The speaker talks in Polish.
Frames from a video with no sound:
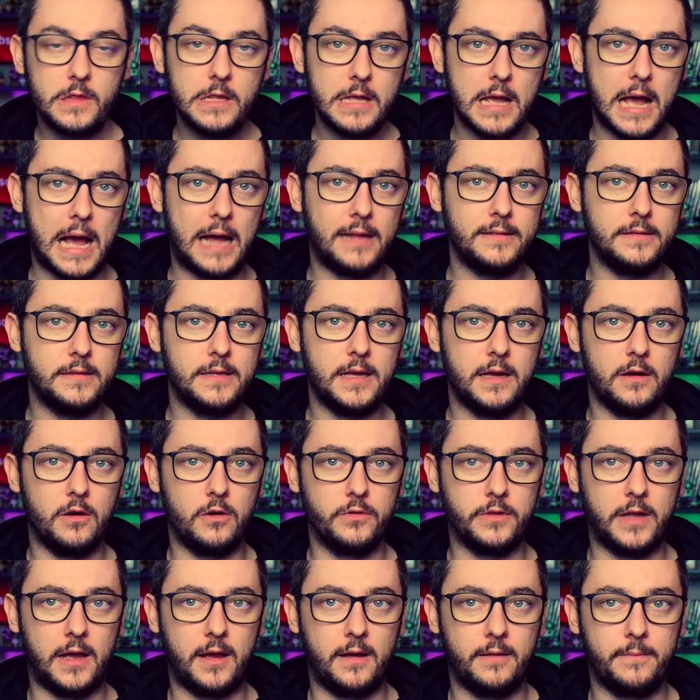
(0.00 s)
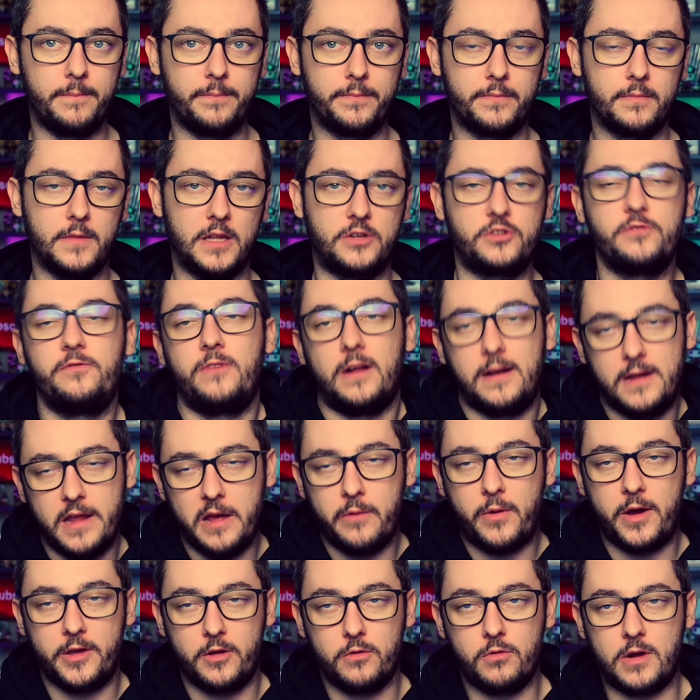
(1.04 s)
Annę ona, znaczy
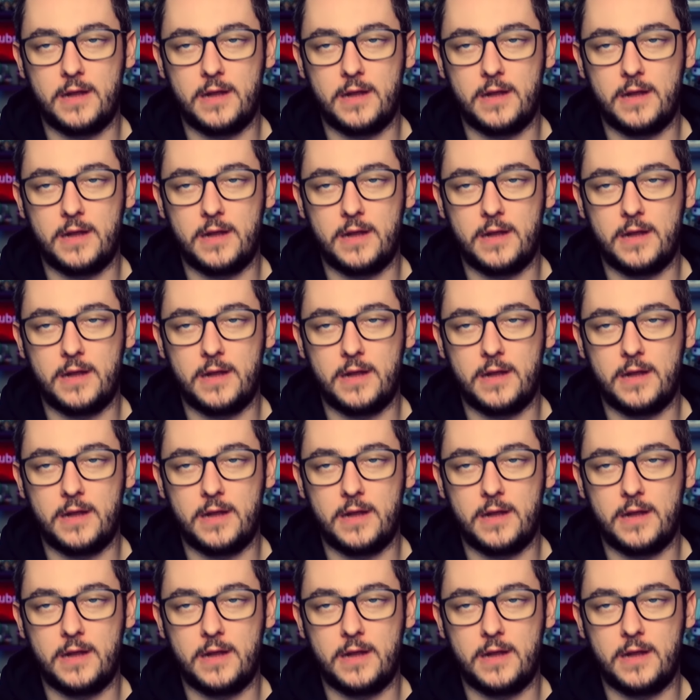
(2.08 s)
walnęła ją,